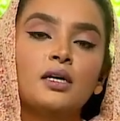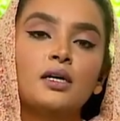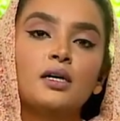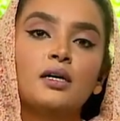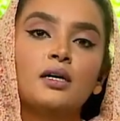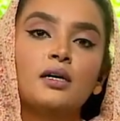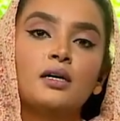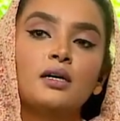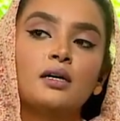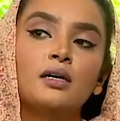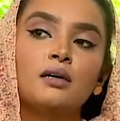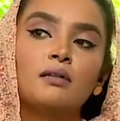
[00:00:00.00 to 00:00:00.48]

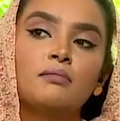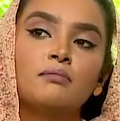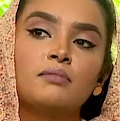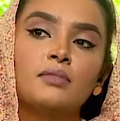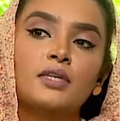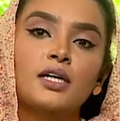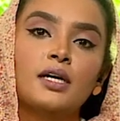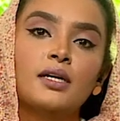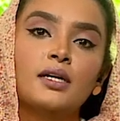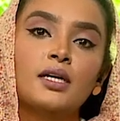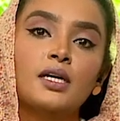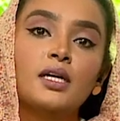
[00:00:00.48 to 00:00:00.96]
آه،
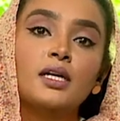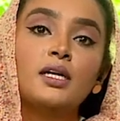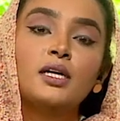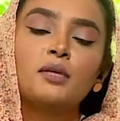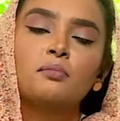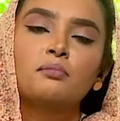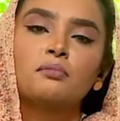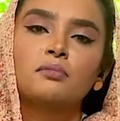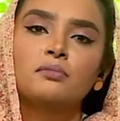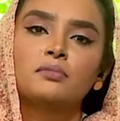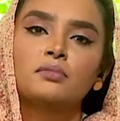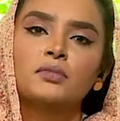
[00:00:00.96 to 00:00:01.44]
يعني
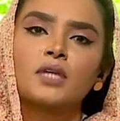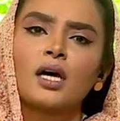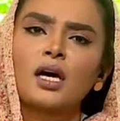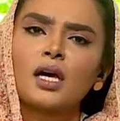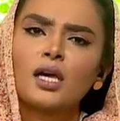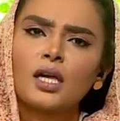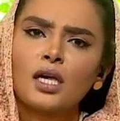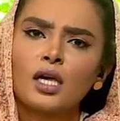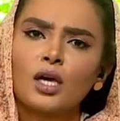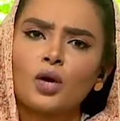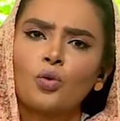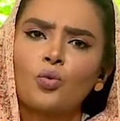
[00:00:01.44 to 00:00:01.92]
علم
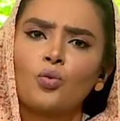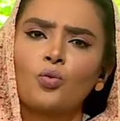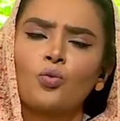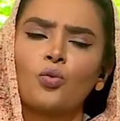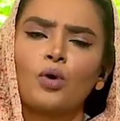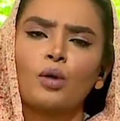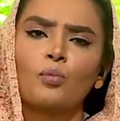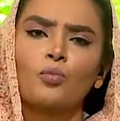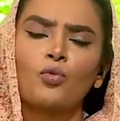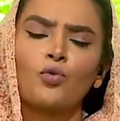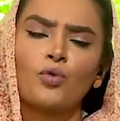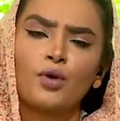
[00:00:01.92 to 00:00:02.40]
دقيق
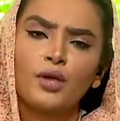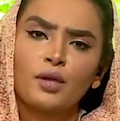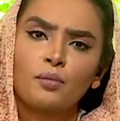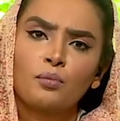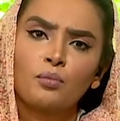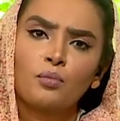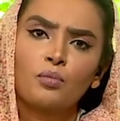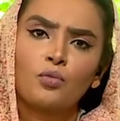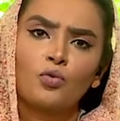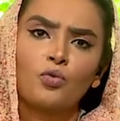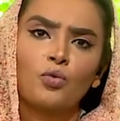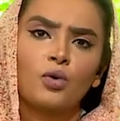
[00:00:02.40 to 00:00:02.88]

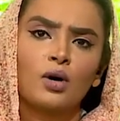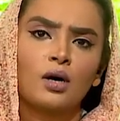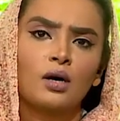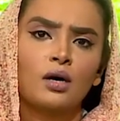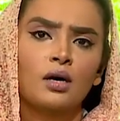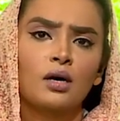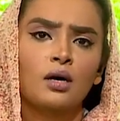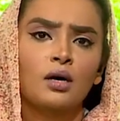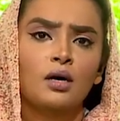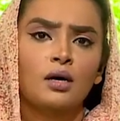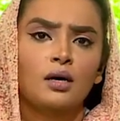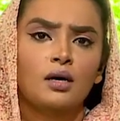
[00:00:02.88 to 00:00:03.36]
ومهم
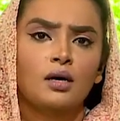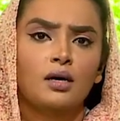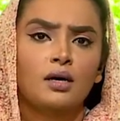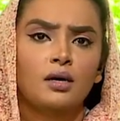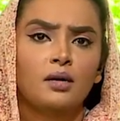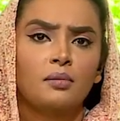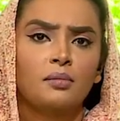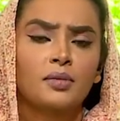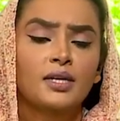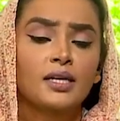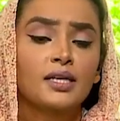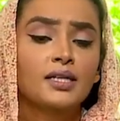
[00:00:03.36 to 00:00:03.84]

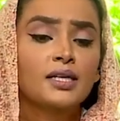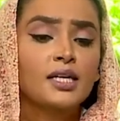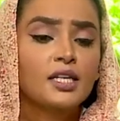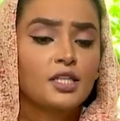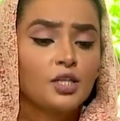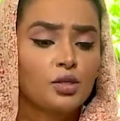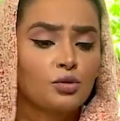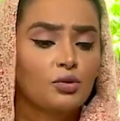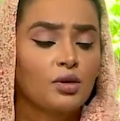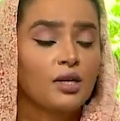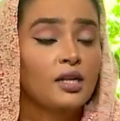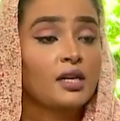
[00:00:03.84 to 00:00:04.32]
وبنحتاج
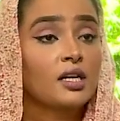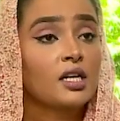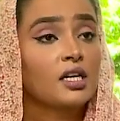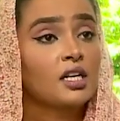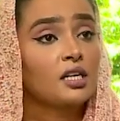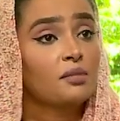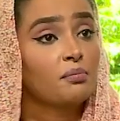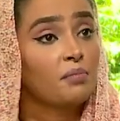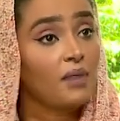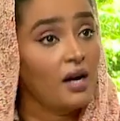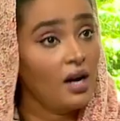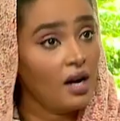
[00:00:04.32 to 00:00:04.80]
آه، انه احنا
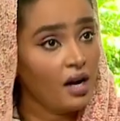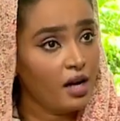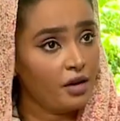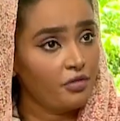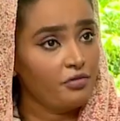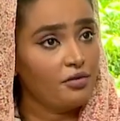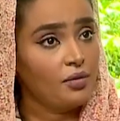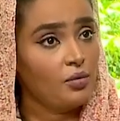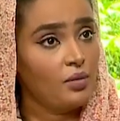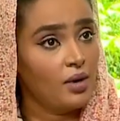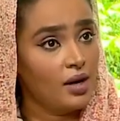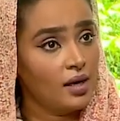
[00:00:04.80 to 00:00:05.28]
نتبحر
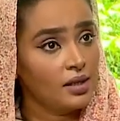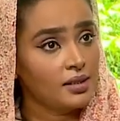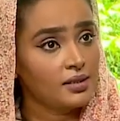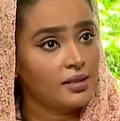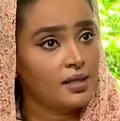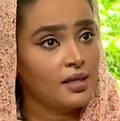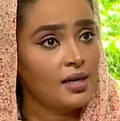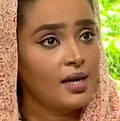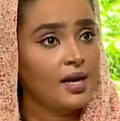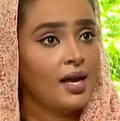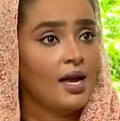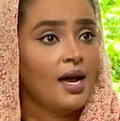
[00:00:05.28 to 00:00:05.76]
فيه
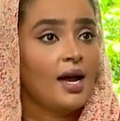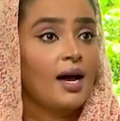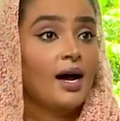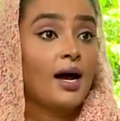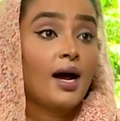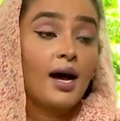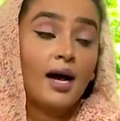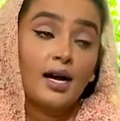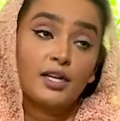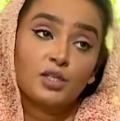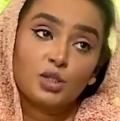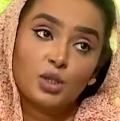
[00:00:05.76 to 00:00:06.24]
اكثر فيه
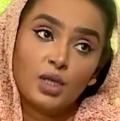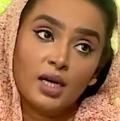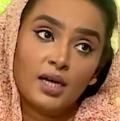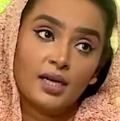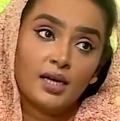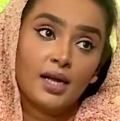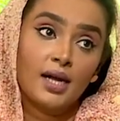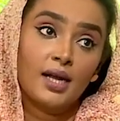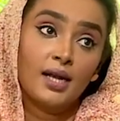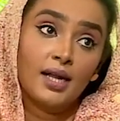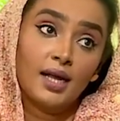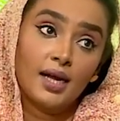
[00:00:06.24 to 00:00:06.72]

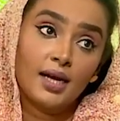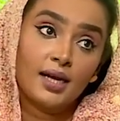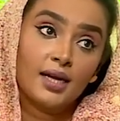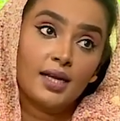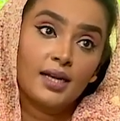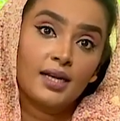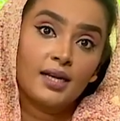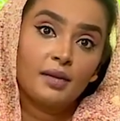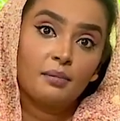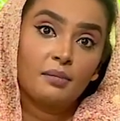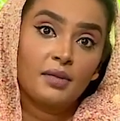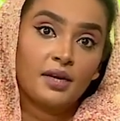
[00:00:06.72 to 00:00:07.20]
عشان و... على
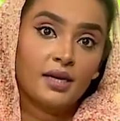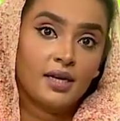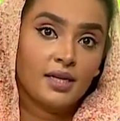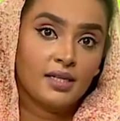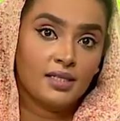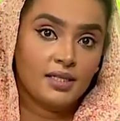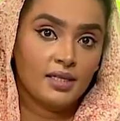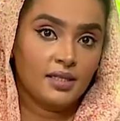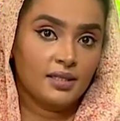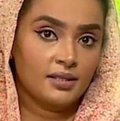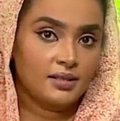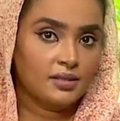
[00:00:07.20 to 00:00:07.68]
الاقل لما
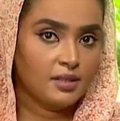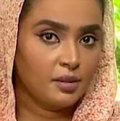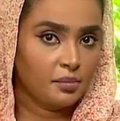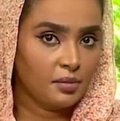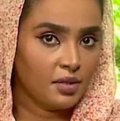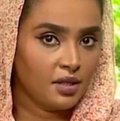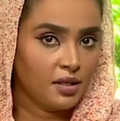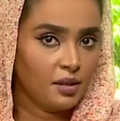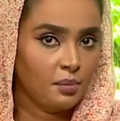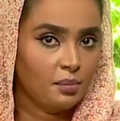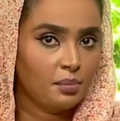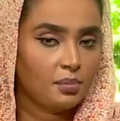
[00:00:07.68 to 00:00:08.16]
نجي
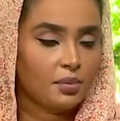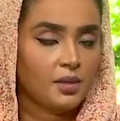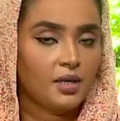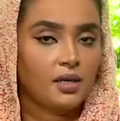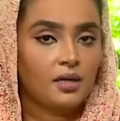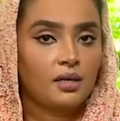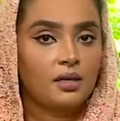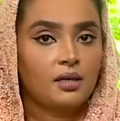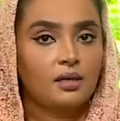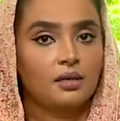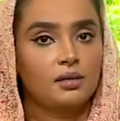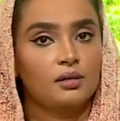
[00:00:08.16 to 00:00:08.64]
للطبيب
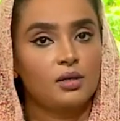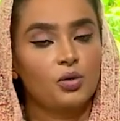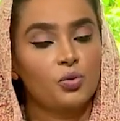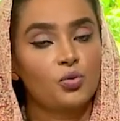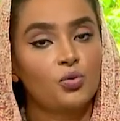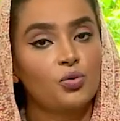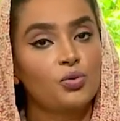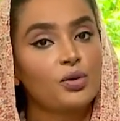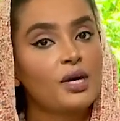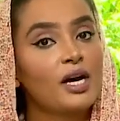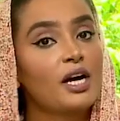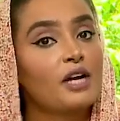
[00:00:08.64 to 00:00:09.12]
آه،
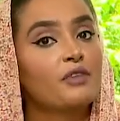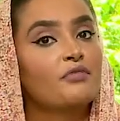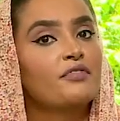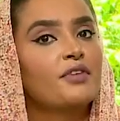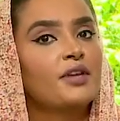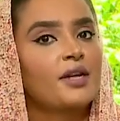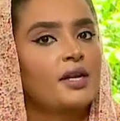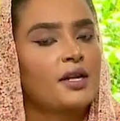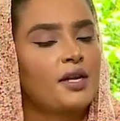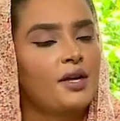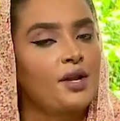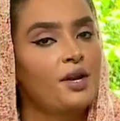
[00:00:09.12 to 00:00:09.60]
نكون
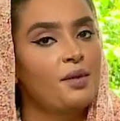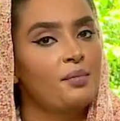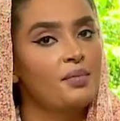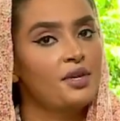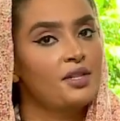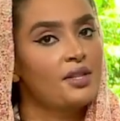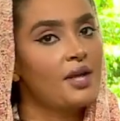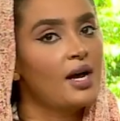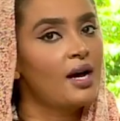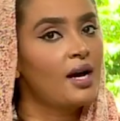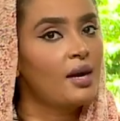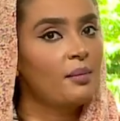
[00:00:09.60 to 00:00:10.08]
عارفين ان احنا
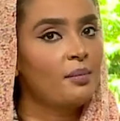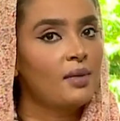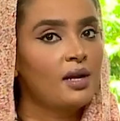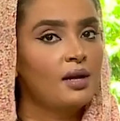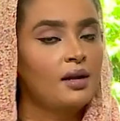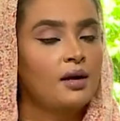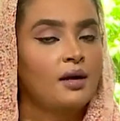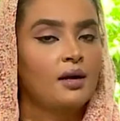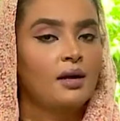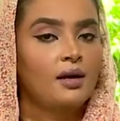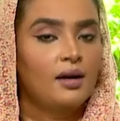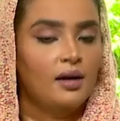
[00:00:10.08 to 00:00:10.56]
بنتعامل
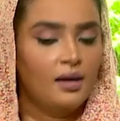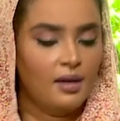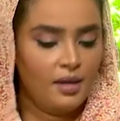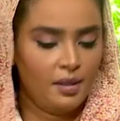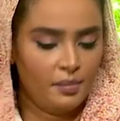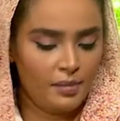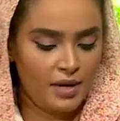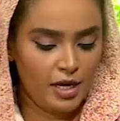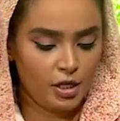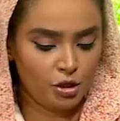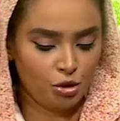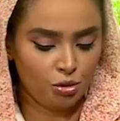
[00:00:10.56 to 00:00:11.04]

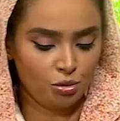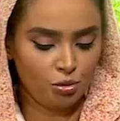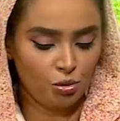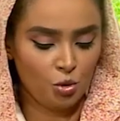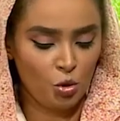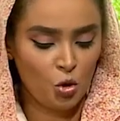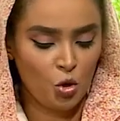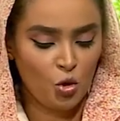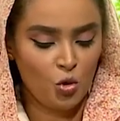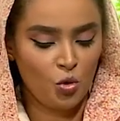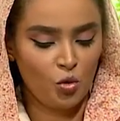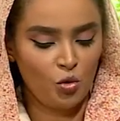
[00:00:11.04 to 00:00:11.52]
مع شنو
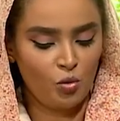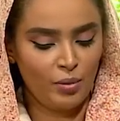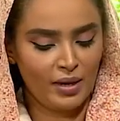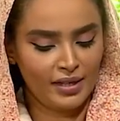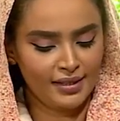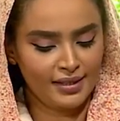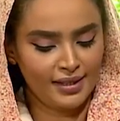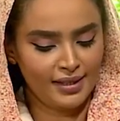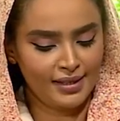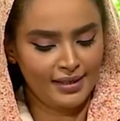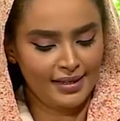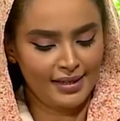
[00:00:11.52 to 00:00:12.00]

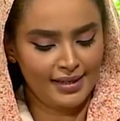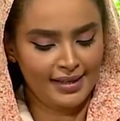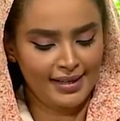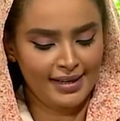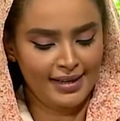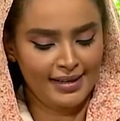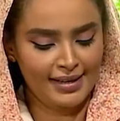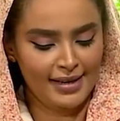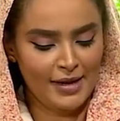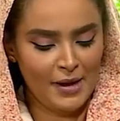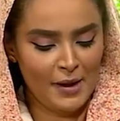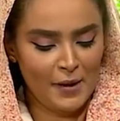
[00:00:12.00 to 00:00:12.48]
وبعدين
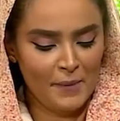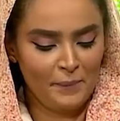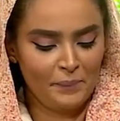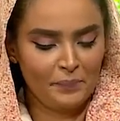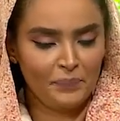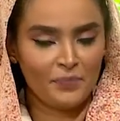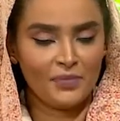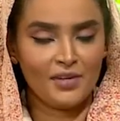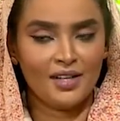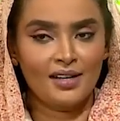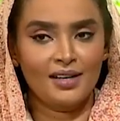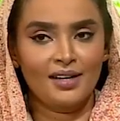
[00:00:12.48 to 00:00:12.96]
نحن
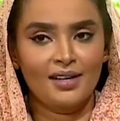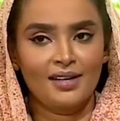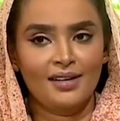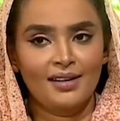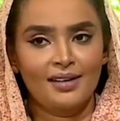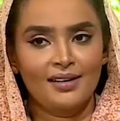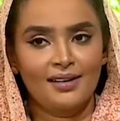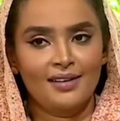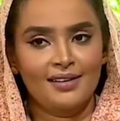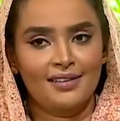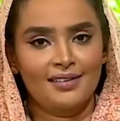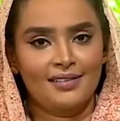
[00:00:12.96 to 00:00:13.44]

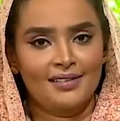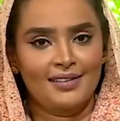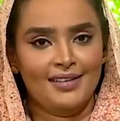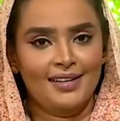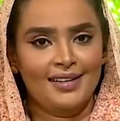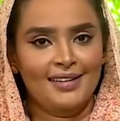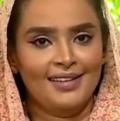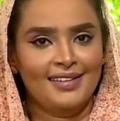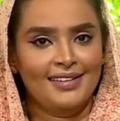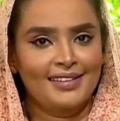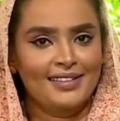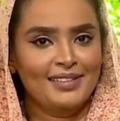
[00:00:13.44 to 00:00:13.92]

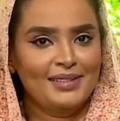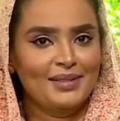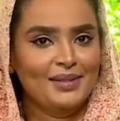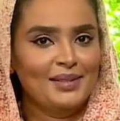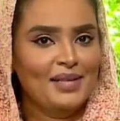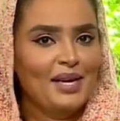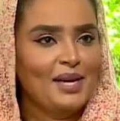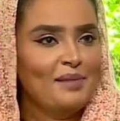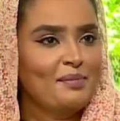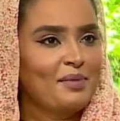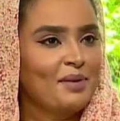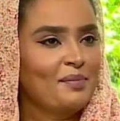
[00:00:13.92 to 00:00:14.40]
يعني
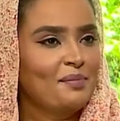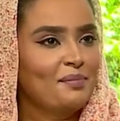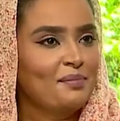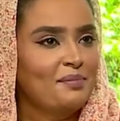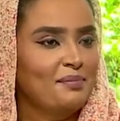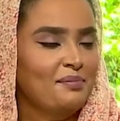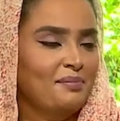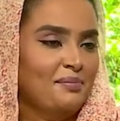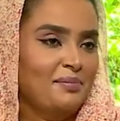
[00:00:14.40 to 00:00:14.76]
دائما